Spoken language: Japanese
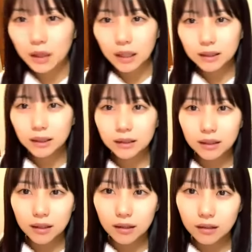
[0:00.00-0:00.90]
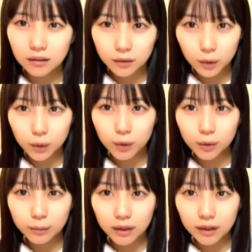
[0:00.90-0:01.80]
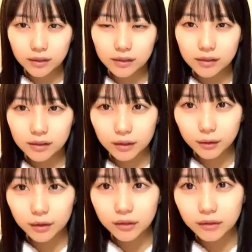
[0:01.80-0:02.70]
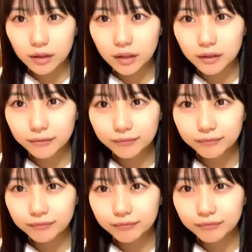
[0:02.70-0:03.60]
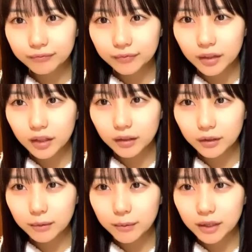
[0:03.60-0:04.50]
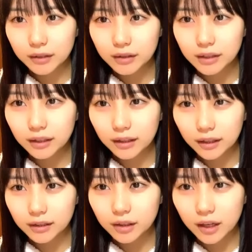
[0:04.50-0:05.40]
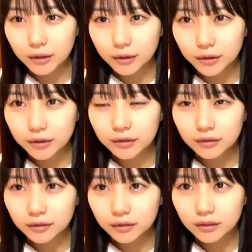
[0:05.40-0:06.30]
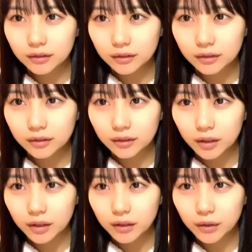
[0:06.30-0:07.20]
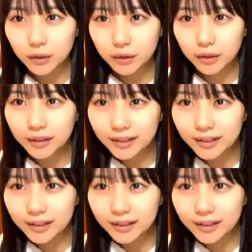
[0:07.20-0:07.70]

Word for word: 朝さショールーム配信した時は逆にメイクしてて軽く夜